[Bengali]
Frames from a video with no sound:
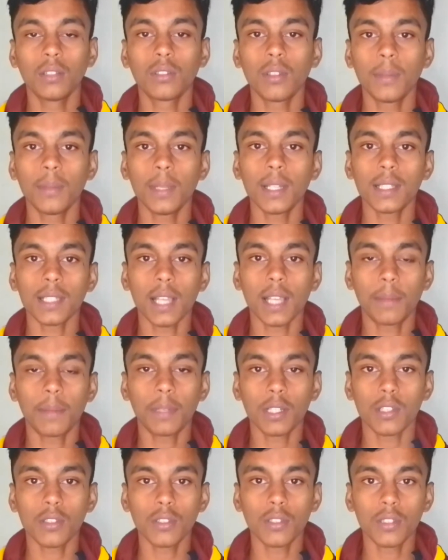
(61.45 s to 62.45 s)
তো বেশ
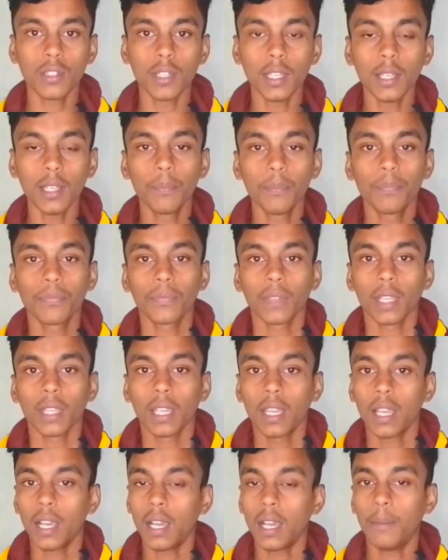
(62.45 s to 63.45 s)
আমরা সরাসরি
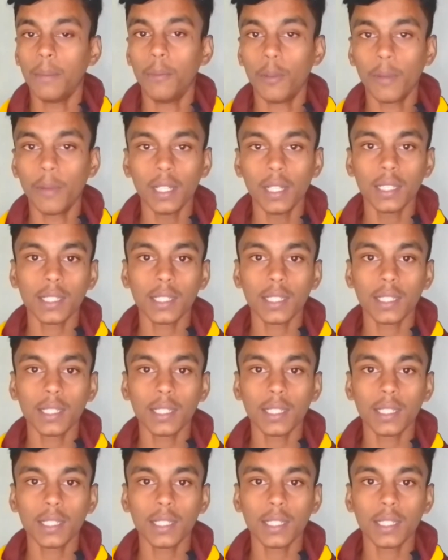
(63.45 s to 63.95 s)
মোবাইল